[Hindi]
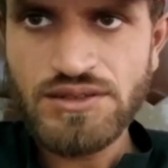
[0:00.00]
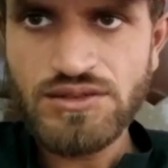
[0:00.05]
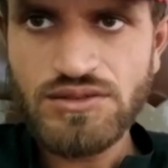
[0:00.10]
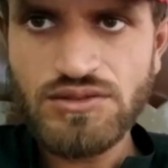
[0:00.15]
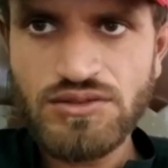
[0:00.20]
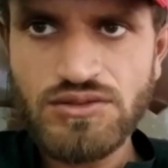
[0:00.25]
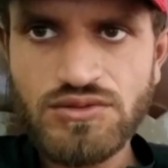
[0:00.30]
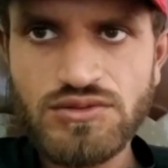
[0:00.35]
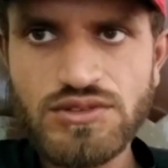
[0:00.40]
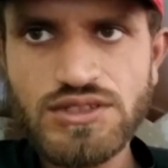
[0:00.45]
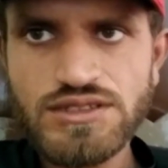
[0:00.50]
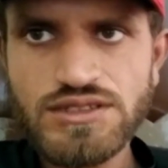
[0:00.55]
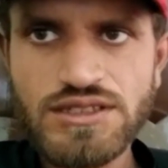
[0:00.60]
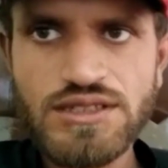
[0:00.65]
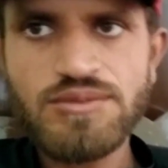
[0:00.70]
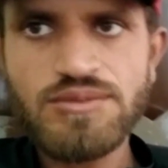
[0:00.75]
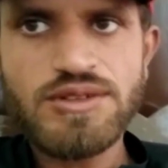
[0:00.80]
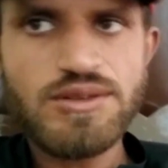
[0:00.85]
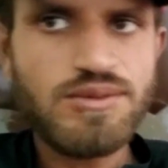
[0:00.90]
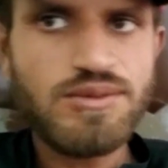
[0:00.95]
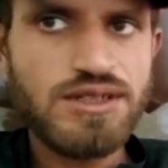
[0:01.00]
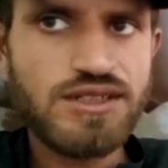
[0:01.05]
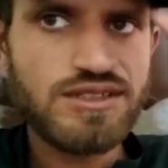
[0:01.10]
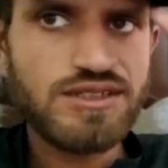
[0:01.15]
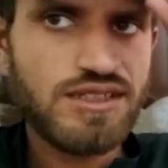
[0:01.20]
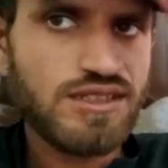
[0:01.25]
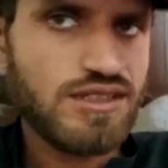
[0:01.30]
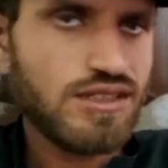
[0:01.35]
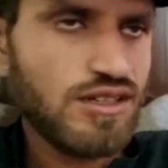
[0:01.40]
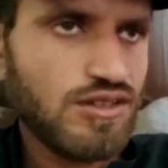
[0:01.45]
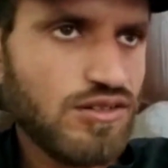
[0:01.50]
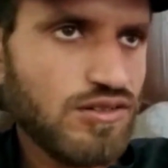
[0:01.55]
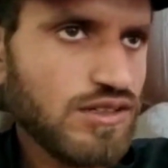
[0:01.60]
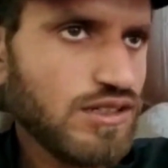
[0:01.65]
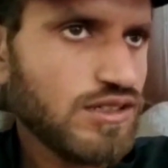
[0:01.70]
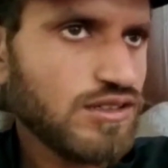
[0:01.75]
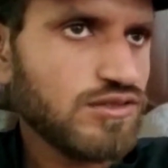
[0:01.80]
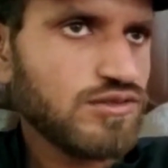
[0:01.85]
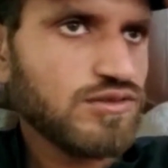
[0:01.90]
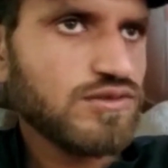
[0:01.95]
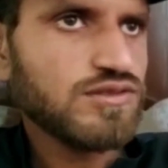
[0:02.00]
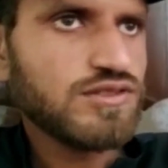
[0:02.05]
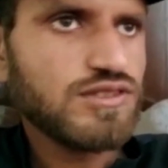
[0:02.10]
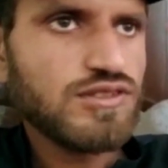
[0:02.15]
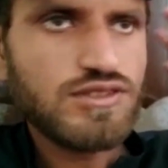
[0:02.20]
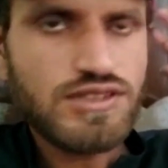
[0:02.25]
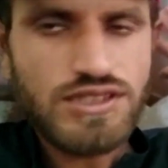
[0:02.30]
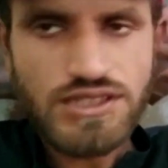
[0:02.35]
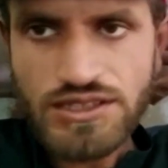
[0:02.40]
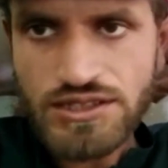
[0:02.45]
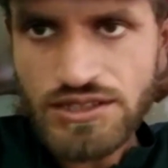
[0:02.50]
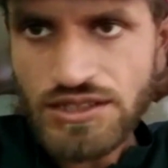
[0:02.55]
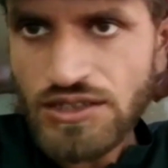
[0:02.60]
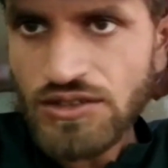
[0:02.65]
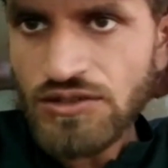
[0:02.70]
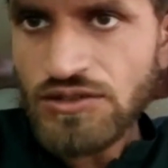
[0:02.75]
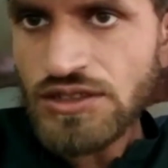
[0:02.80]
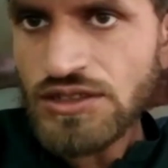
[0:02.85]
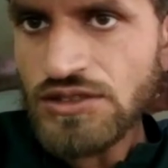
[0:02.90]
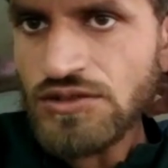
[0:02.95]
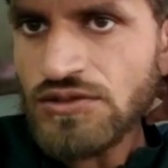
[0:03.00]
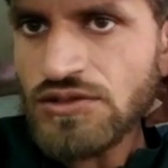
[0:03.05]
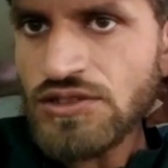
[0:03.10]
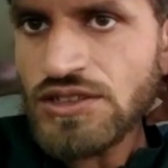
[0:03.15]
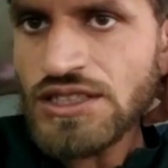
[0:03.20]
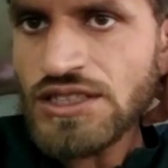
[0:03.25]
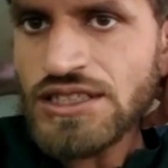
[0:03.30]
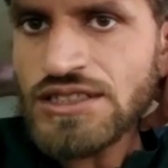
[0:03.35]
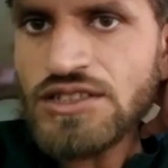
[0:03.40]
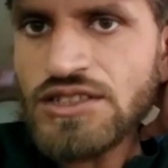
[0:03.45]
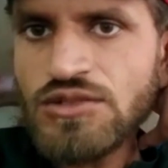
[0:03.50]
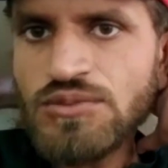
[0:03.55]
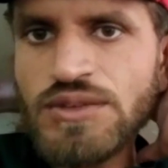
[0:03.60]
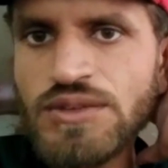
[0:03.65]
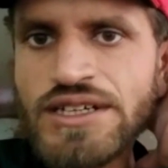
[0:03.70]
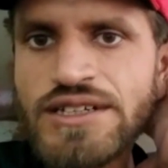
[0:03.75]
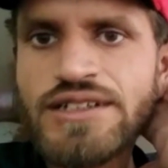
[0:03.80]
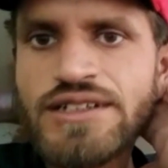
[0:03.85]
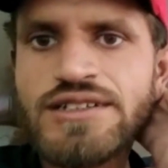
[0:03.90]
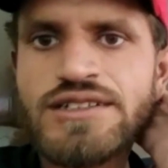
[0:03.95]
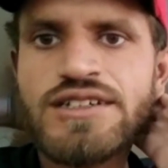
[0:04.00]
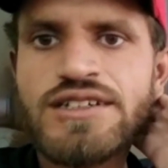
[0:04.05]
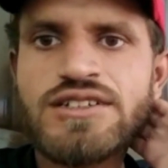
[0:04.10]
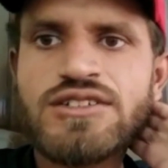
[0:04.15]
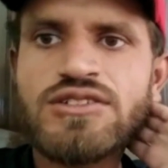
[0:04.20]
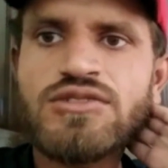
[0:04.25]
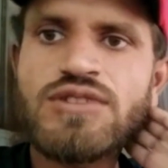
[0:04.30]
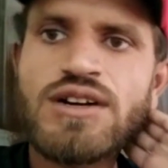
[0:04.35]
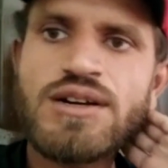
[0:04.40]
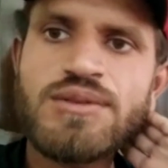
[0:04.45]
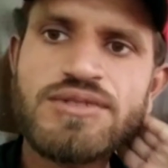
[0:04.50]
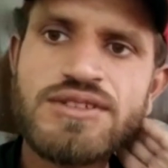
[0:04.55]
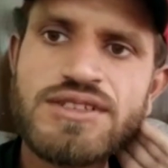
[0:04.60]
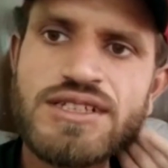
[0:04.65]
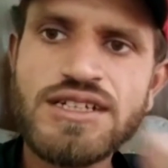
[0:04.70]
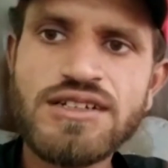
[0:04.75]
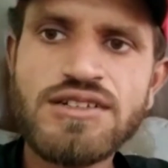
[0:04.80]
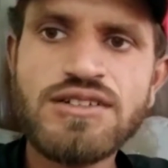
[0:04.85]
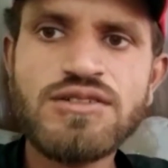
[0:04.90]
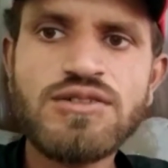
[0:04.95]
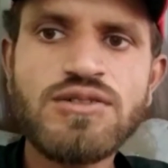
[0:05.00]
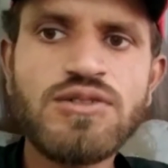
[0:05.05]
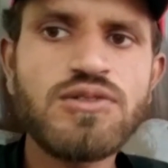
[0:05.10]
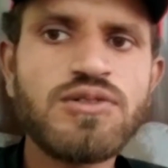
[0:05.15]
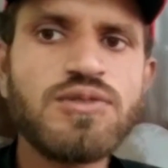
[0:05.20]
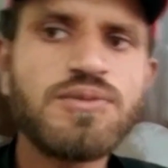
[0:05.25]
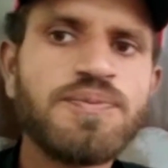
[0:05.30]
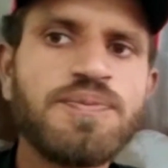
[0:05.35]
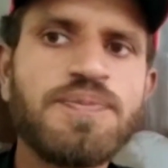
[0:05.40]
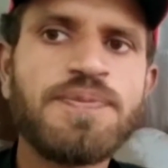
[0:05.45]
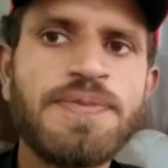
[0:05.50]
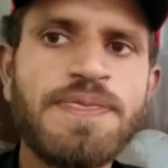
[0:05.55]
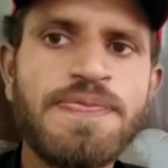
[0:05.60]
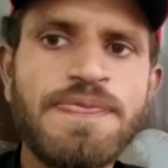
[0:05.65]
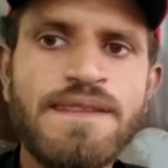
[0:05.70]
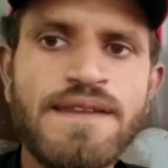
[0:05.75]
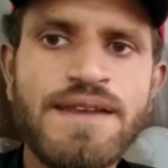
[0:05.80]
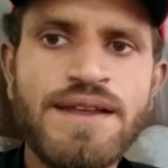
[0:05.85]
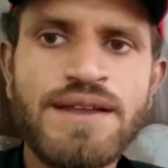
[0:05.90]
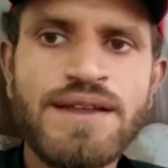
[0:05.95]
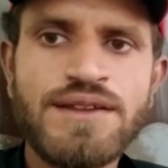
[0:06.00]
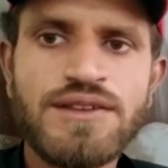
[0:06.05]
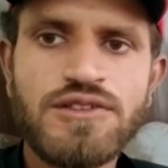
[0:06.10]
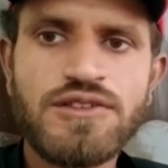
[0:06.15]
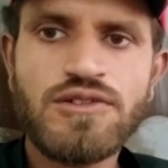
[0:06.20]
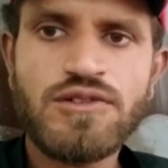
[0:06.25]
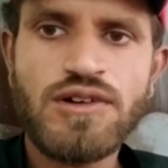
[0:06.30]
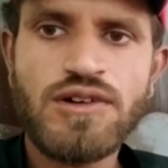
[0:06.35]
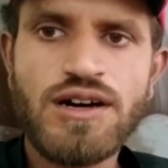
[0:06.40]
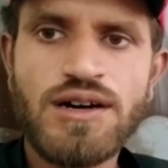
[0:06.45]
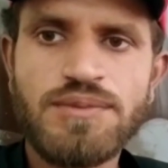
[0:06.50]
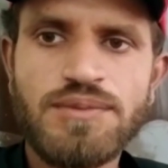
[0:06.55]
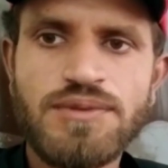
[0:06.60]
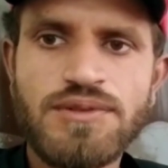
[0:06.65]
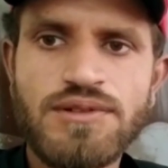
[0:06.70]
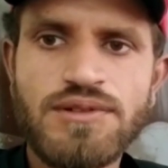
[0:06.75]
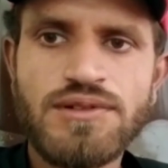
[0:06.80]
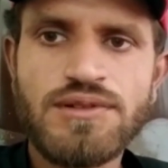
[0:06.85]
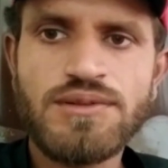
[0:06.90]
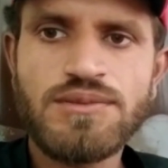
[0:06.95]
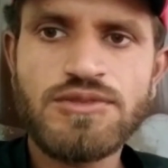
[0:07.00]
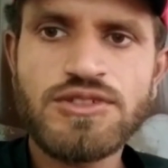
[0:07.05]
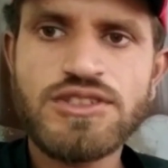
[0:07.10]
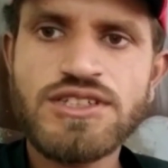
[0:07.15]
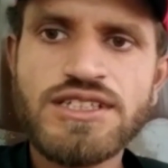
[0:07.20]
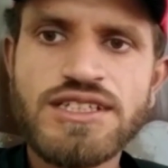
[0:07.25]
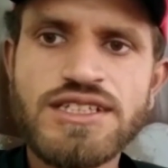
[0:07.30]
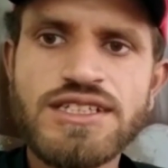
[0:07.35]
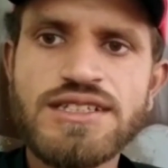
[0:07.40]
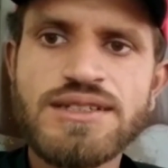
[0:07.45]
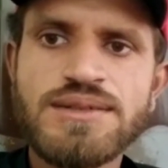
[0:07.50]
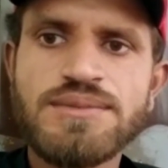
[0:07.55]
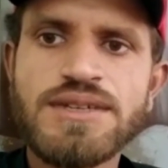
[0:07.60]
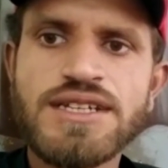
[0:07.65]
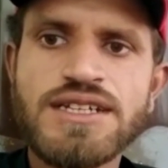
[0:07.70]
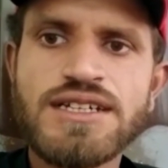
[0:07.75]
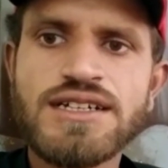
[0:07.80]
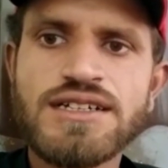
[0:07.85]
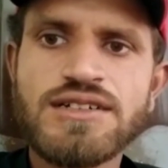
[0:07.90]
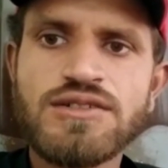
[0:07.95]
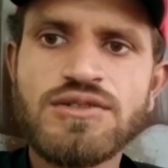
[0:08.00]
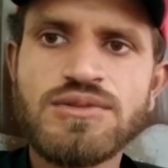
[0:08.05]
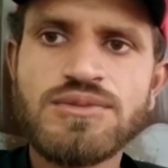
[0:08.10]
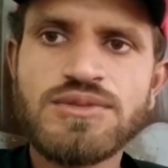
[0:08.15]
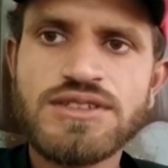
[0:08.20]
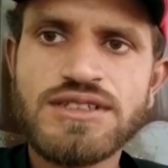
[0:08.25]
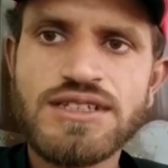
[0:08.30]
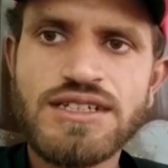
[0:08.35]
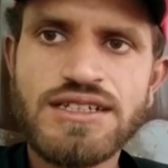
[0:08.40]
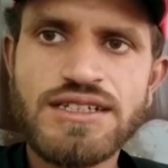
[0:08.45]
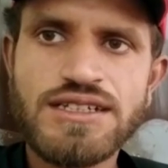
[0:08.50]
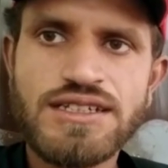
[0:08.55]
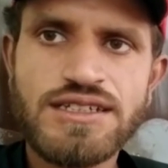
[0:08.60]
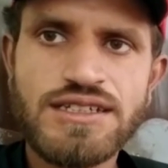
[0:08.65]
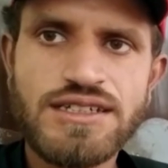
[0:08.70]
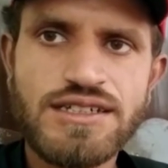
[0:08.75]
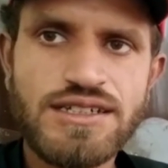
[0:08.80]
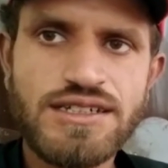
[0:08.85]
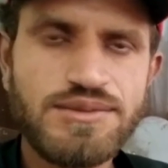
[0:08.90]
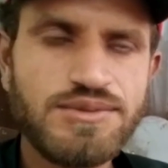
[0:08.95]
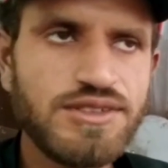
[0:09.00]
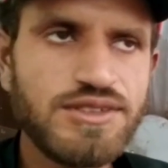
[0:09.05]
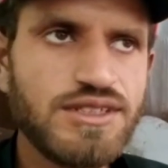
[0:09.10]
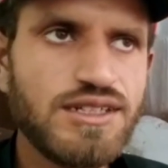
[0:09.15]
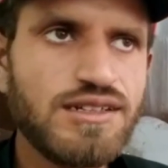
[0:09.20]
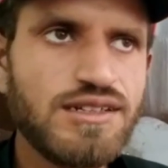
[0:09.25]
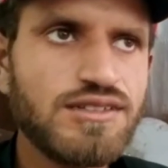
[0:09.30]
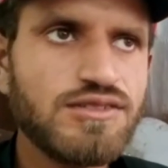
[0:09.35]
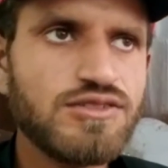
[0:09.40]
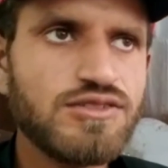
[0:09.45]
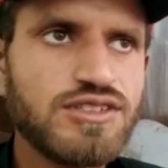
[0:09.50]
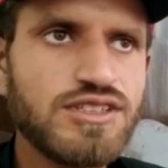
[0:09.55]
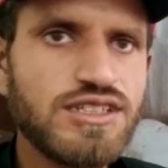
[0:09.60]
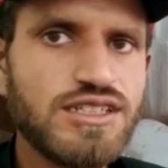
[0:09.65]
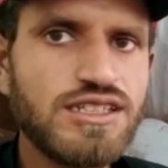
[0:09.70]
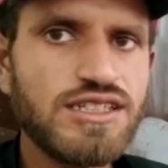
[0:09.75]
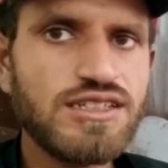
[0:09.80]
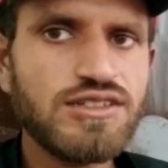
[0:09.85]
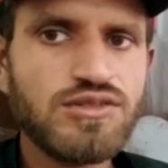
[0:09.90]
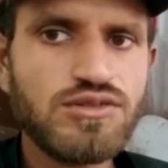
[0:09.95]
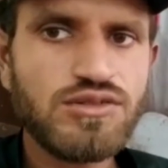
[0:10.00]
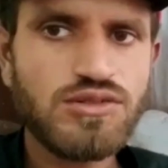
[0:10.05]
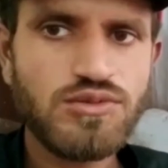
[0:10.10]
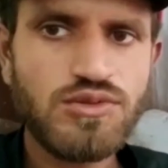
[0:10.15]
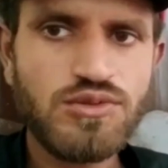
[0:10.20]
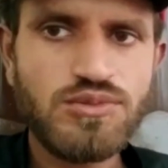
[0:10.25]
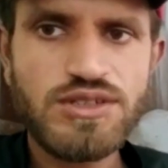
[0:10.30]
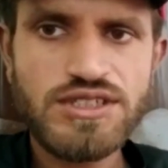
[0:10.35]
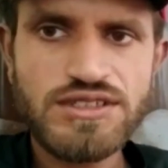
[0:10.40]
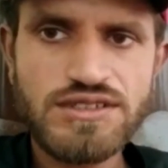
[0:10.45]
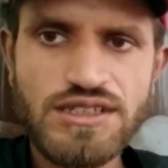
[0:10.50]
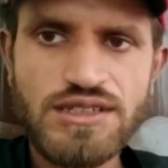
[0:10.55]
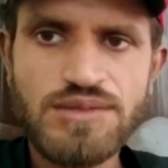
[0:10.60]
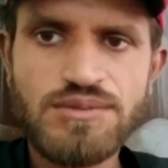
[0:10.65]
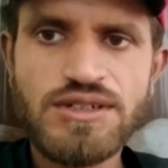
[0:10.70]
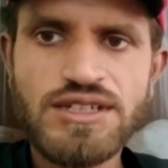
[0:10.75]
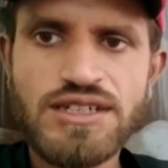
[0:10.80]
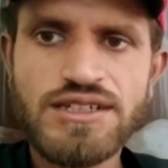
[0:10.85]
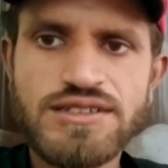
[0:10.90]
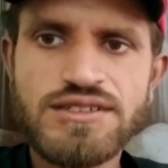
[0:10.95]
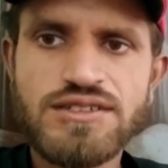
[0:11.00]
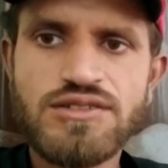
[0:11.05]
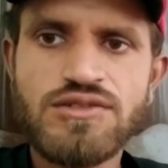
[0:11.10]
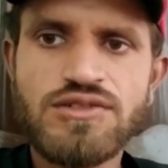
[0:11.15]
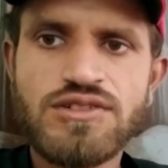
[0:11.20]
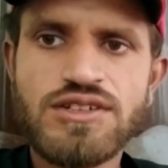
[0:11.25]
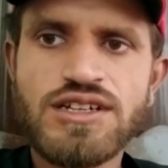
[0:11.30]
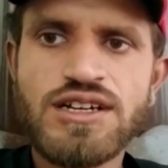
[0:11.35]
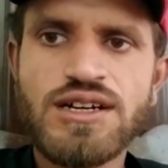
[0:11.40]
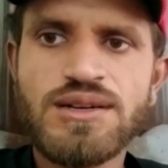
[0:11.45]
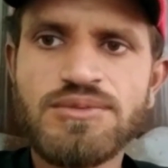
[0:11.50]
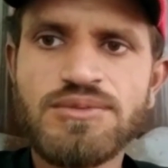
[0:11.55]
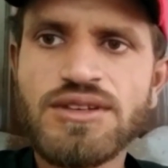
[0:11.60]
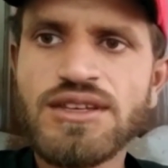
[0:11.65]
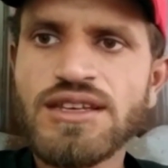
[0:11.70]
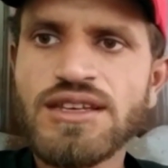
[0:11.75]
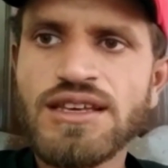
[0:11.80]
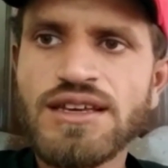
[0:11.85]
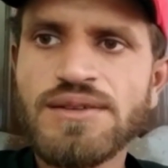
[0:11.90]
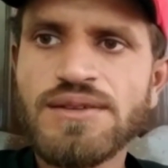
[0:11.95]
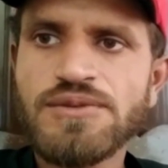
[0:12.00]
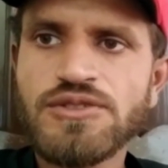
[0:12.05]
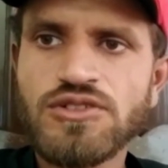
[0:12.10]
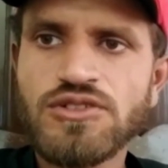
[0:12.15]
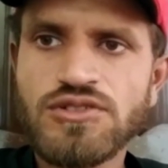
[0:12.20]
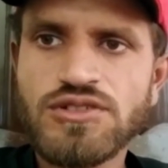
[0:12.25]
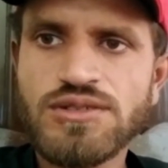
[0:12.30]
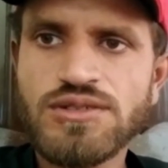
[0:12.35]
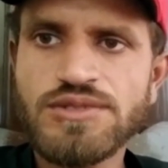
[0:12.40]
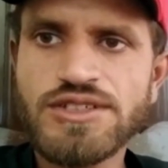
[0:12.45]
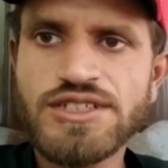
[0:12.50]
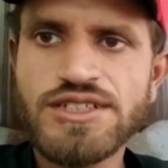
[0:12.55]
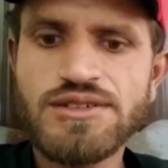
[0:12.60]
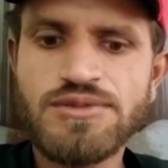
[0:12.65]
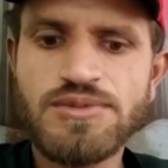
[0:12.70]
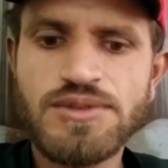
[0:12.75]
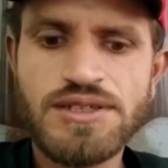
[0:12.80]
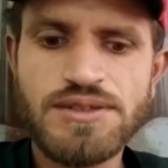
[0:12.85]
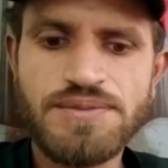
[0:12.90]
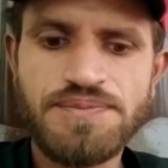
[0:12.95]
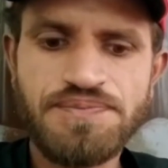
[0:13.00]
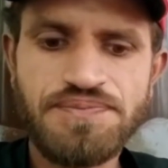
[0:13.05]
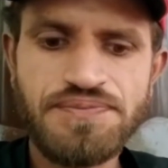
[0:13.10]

तो उनके साथ मेरा बड़ा अच्छा ताल्लुक है कसूर से उनका ताल्लुक है तो उन्होंने कहा चलो मैं रन करता हूँ आपके चैनल को तो आप मुझे दे दें मैंने कहा कोई मसले नहीं है यार आपसे चैनल तो अच्छा नहीं है क्योंकि वो मेरे साथ बड़ा अरसा उन्होंने काम किया है सोशल मीडिया पे